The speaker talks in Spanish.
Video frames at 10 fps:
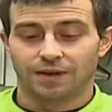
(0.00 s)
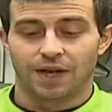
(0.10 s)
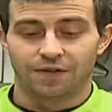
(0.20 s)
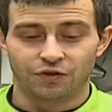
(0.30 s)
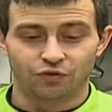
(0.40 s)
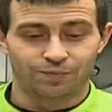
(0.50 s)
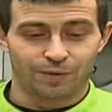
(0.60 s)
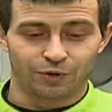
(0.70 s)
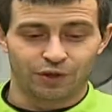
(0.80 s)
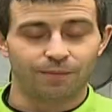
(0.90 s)
hacen sus
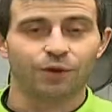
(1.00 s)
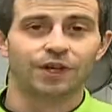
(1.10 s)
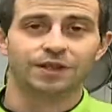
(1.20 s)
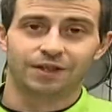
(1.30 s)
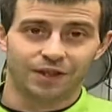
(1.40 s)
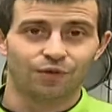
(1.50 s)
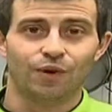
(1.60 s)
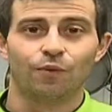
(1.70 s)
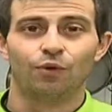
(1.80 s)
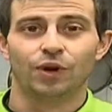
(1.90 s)
propios jamones, tienen
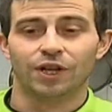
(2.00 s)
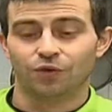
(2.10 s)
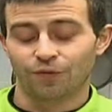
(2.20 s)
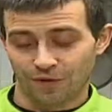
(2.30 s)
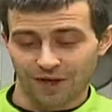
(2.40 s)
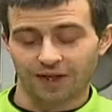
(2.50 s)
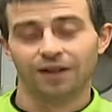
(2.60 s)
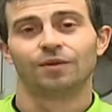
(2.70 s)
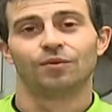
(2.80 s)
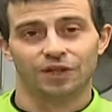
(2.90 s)
una muy buena trufa,
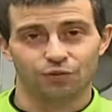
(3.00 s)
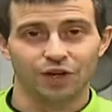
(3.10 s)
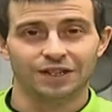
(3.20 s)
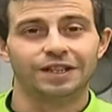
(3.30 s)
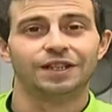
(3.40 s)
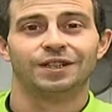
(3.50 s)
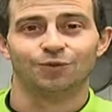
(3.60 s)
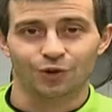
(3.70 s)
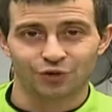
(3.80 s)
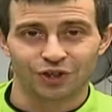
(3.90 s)
unas buenas setas,
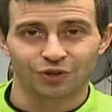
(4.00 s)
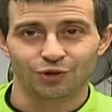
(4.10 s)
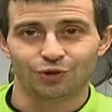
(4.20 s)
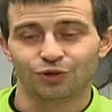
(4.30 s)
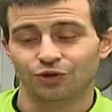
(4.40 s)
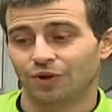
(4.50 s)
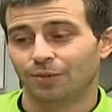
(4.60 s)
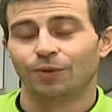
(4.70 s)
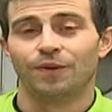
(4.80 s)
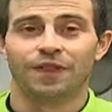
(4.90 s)
buenos quesos, es una
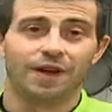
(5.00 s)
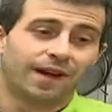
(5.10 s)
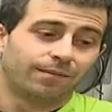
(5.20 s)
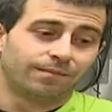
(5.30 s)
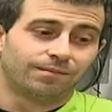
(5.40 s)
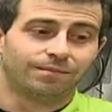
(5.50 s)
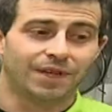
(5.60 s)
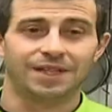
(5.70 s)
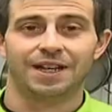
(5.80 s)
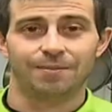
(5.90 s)
provincia
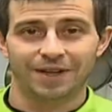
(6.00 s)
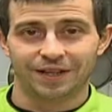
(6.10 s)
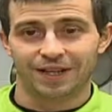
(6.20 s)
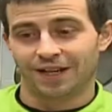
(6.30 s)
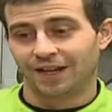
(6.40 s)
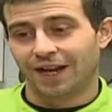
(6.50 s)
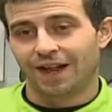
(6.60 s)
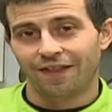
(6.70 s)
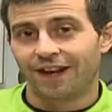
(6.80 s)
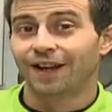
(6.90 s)
básicamente
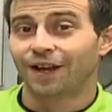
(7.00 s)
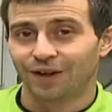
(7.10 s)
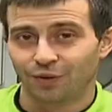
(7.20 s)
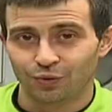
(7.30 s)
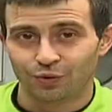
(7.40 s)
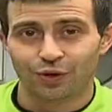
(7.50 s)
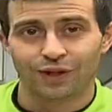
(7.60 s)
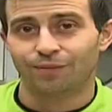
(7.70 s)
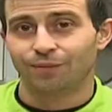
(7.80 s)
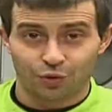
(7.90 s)
ganadera y agricultora,
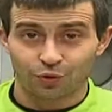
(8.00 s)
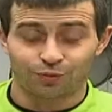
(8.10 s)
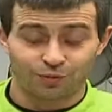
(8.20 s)
un poco